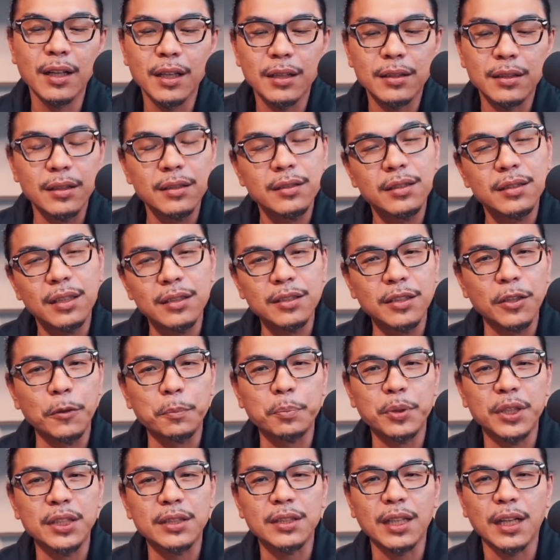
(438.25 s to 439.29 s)
可是这时候
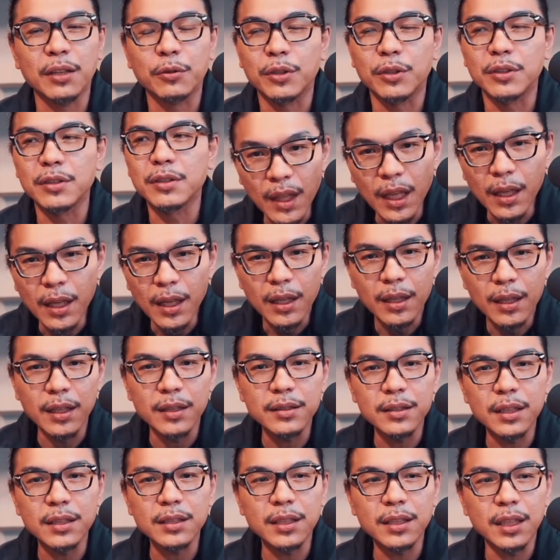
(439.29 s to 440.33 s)
皮塞罗跟
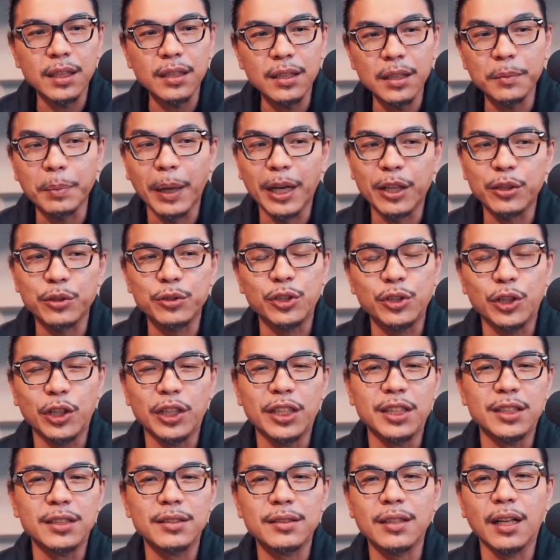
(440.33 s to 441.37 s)
这些一百六十九个
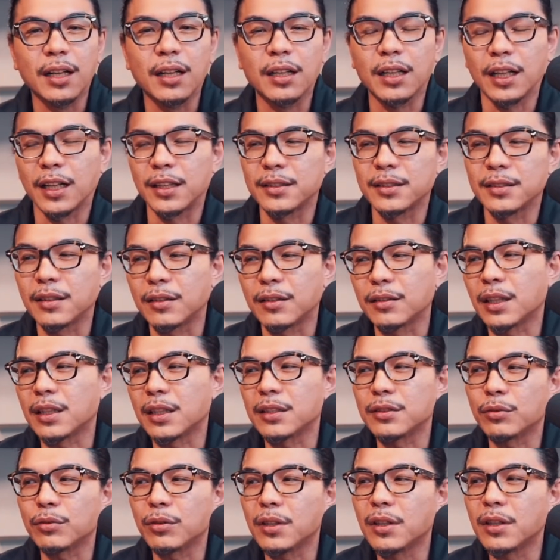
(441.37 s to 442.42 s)
人商量的时候，他
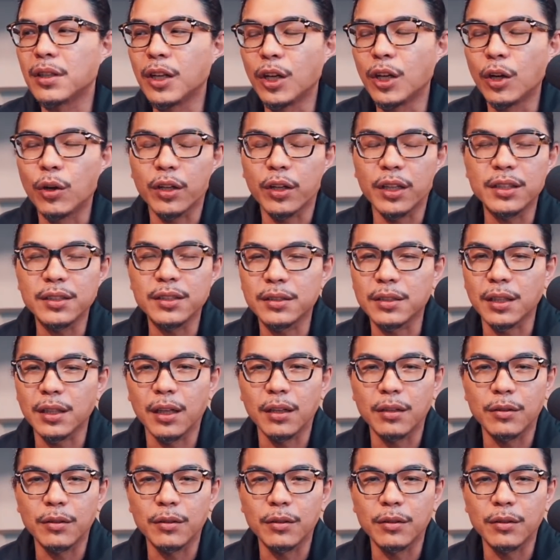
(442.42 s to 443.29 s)
说：“我跟你讲，